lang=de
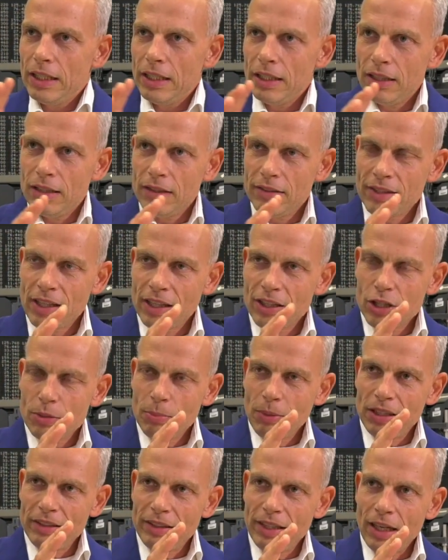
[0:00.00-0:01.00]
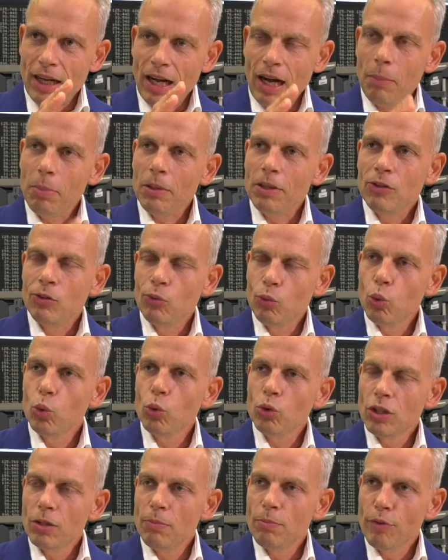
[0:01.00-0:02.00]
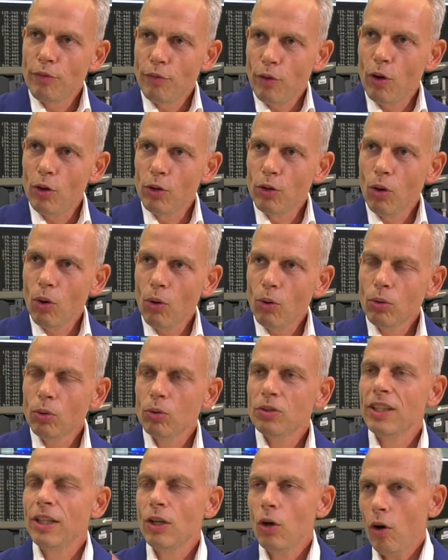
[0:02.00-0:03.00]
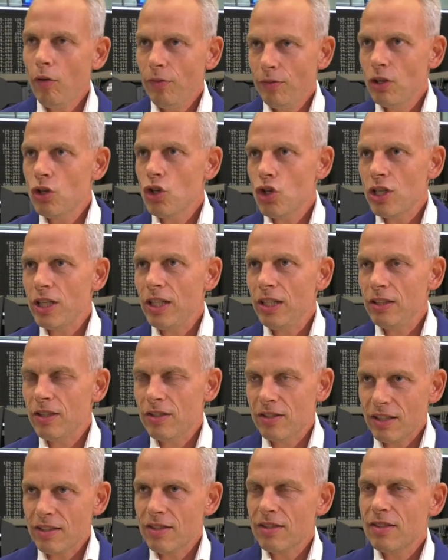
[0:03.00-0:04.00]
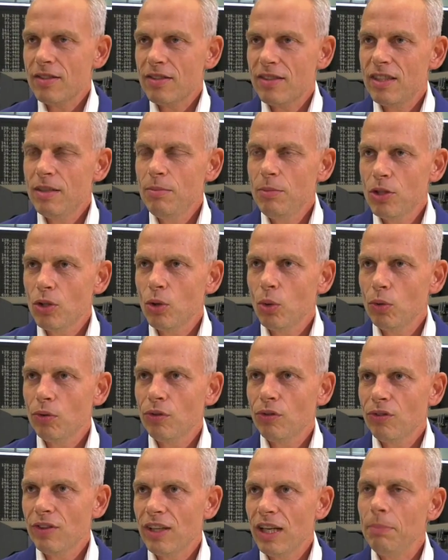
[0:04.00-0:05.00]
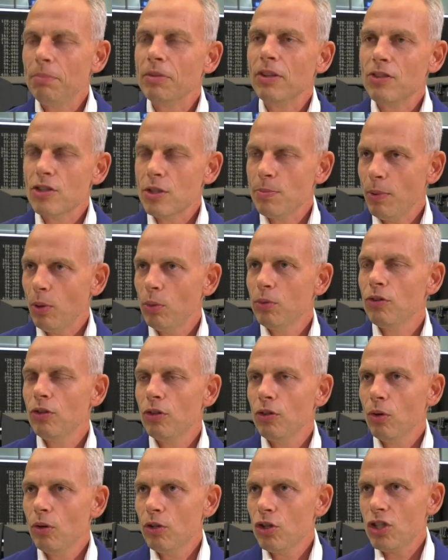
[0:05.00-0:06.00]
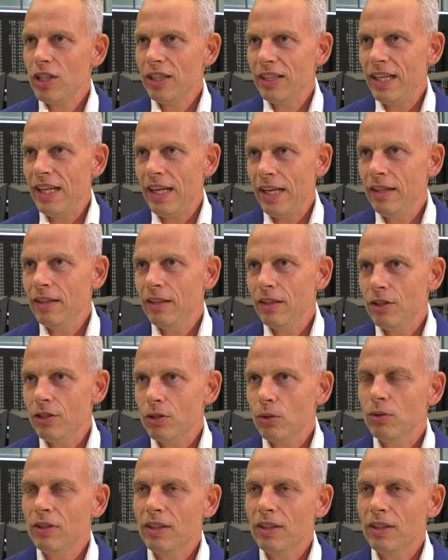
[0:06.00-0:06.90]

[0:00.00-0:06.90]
äh, sag ich mal, der arbeitssuchenden Bevölkerung und den offenen Stellen ist. Das ist ein ziemlich großes Gap. Das ist bei uns in Deutschland ähnlich.